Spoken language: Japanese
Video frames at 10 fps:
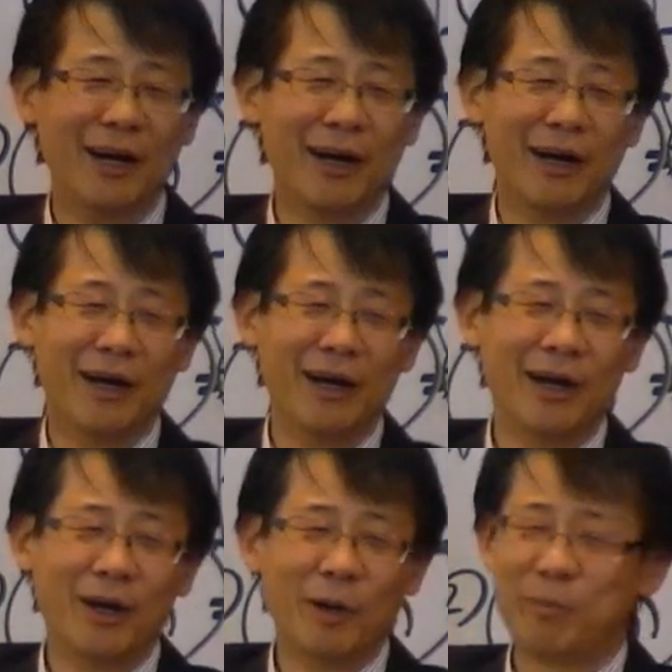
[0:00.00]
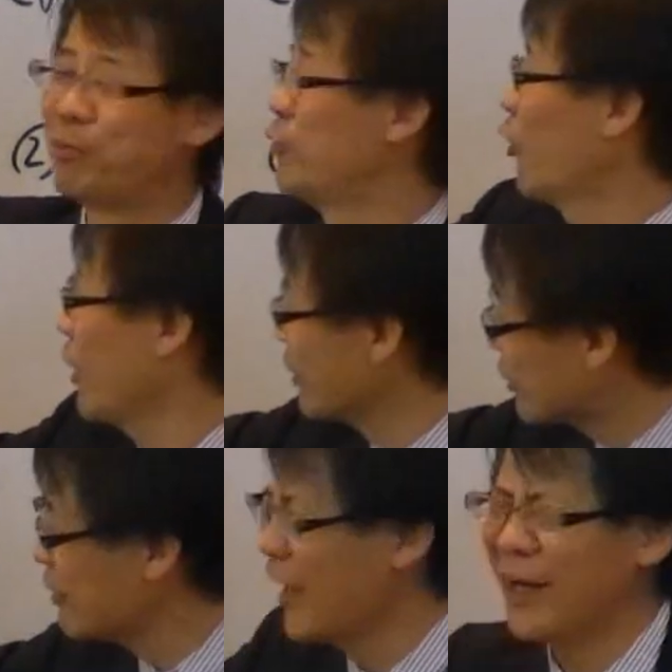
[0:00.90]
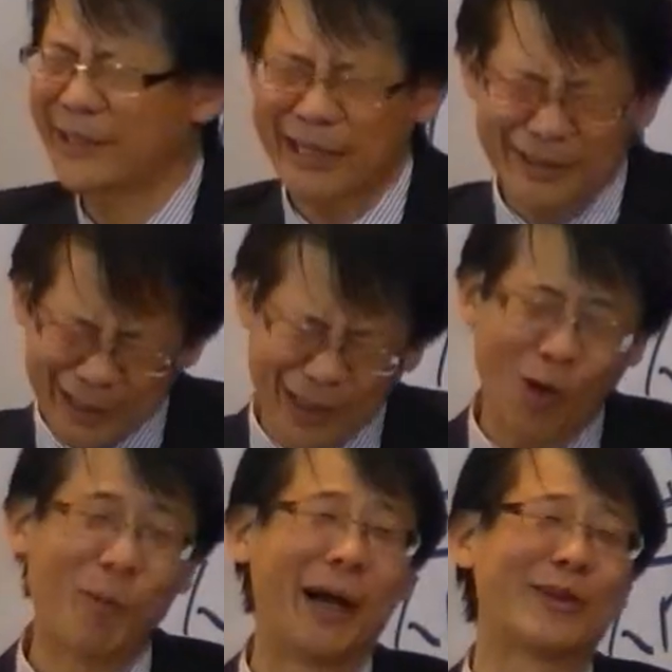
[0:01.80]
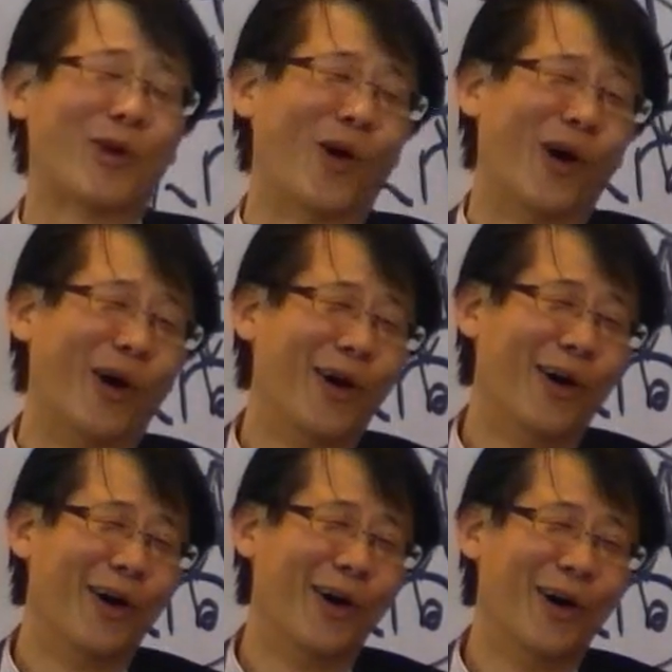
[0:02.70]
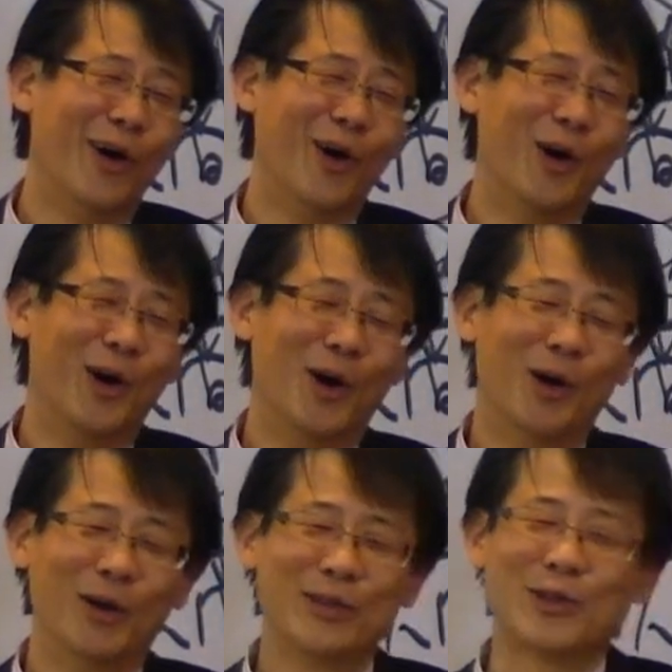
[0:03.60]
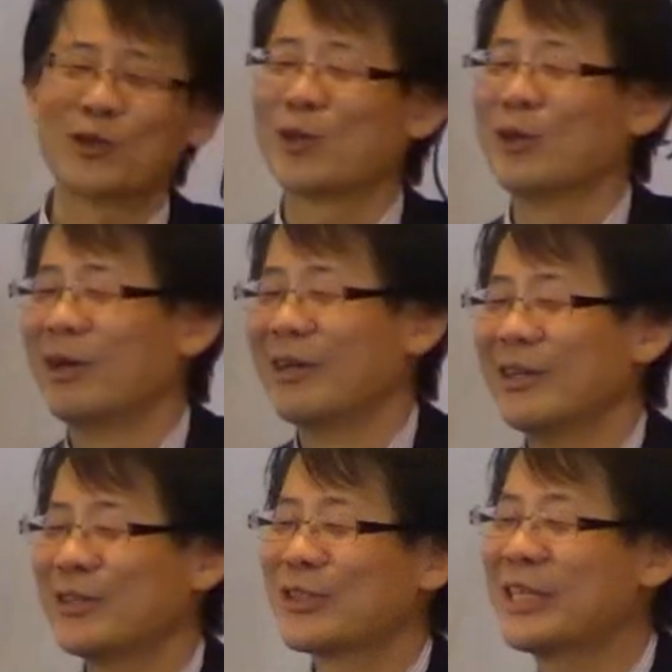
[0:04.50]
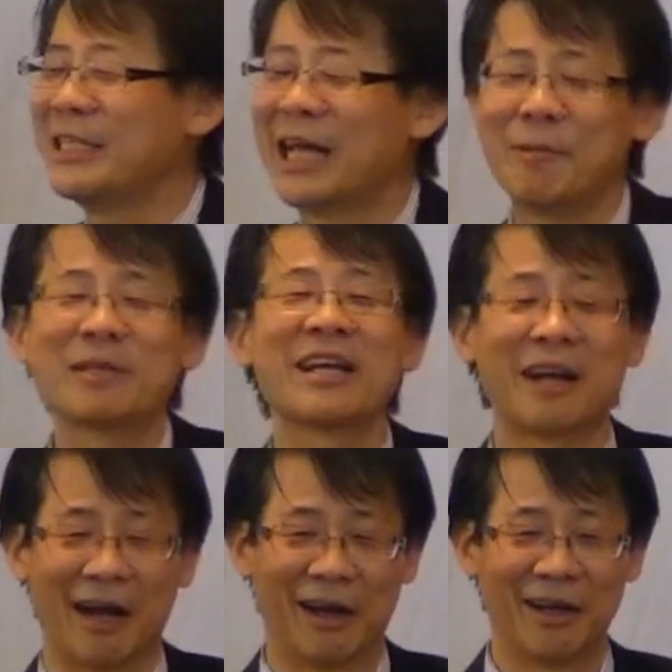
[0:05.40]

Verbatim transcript: ンプロレスラーだったかお前とちょっと好きになりませんか